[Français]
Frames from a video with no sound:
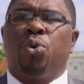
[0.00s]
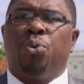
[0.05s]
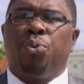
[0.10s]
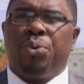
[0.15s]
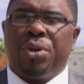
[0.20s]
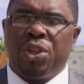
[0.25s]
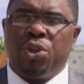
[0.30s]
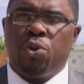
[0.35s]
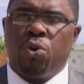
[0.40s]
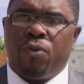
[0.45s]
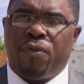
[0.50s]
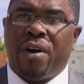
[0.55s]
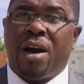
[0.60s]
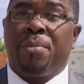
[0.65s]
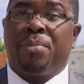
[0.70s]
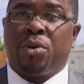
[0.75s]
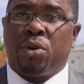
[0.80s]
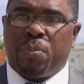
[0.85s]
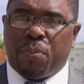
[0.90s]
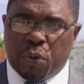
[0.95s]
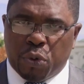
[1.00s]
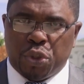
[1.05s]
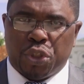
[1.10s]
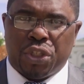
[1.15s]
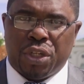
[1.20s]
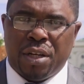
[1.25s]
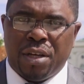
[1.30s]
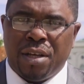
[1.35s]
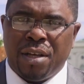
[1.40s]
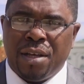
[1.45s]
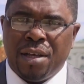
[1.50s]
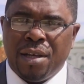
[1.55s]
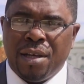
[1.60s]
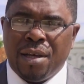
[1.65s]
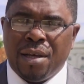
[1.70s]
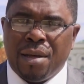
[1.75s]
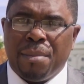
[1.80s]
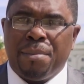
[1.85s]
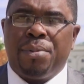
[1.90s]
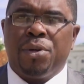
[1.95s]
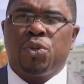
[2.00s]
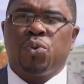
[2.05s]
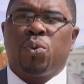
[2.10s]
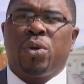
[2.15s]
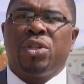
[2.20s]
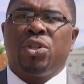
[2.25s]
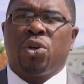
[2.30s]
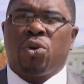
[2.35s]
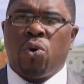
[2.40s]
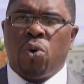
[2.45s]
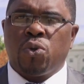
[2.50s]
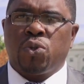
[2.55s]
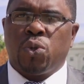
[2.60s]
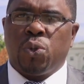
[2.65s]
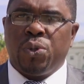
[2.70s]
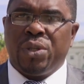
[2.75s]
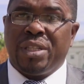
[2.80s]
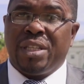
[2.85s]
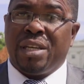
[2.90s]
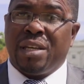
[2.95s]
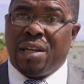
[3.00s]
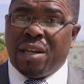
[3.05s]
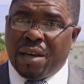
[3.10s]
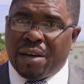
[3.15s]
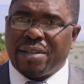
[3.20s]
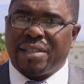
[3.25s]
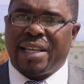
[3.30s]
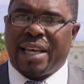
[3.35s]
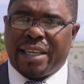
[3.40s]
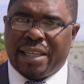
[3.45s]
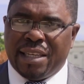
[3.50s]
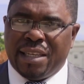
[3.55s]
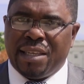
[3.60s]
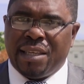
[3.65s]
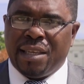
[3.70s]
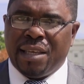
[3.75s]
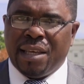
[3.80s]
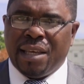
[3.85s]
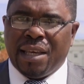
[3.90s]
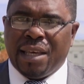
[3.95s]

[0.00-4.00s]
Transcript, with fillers: le 8 novembre prochain besoin de consolider leurs acquis